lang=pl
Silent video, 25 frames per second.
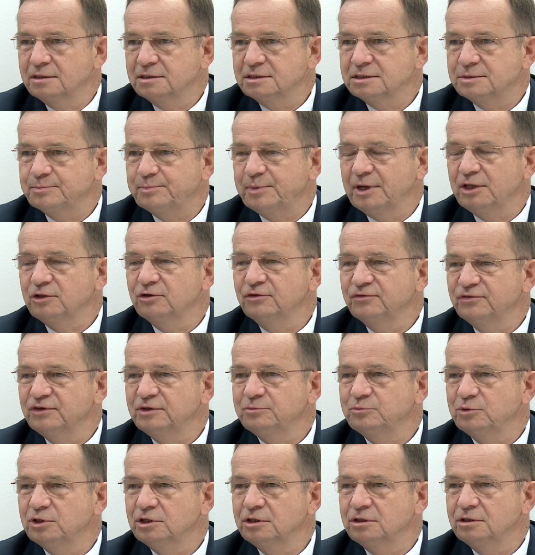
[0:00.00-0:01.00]
z,
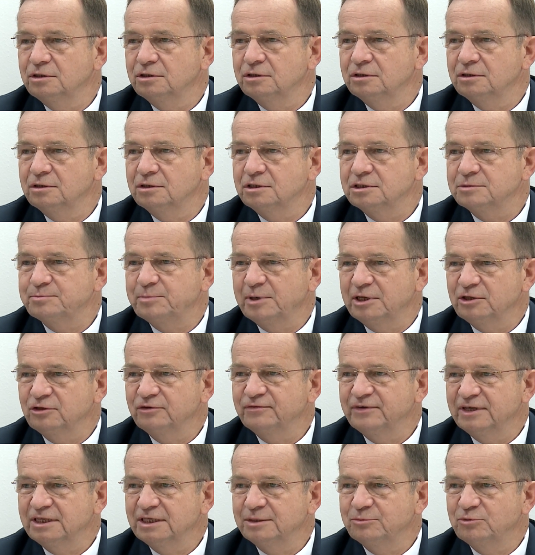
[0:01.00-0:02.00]
planowymi, z
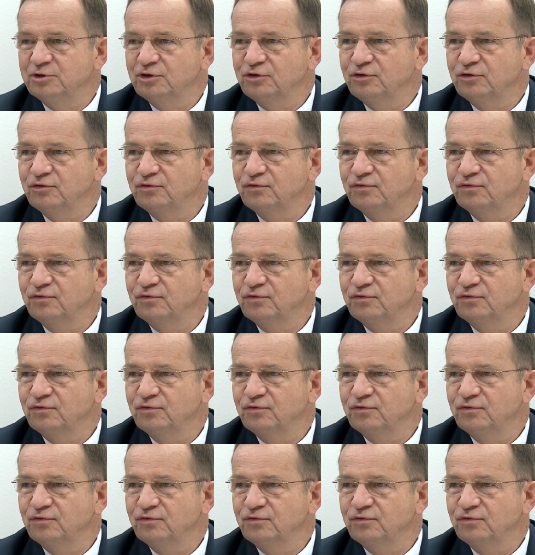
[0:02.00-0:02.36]
planowanymi